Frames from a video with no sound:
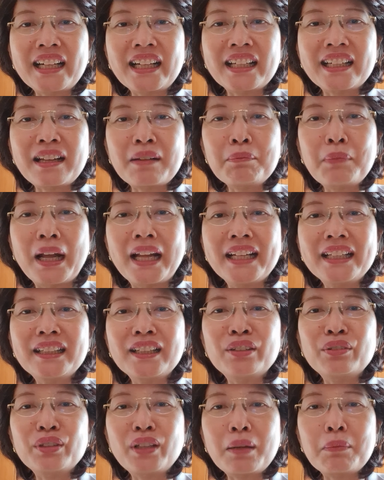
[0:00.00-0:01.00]
Karena bayi
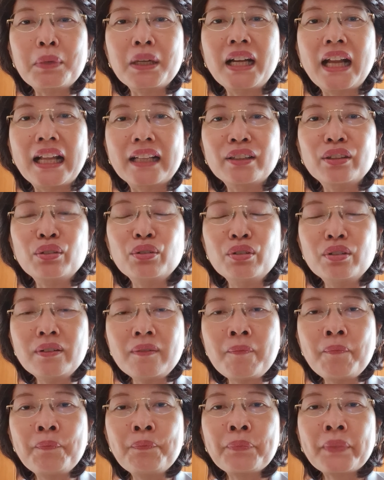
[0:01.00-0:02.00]
tentunya
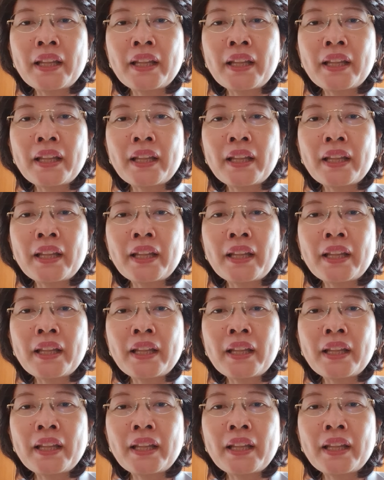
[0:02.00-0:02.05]
bergantung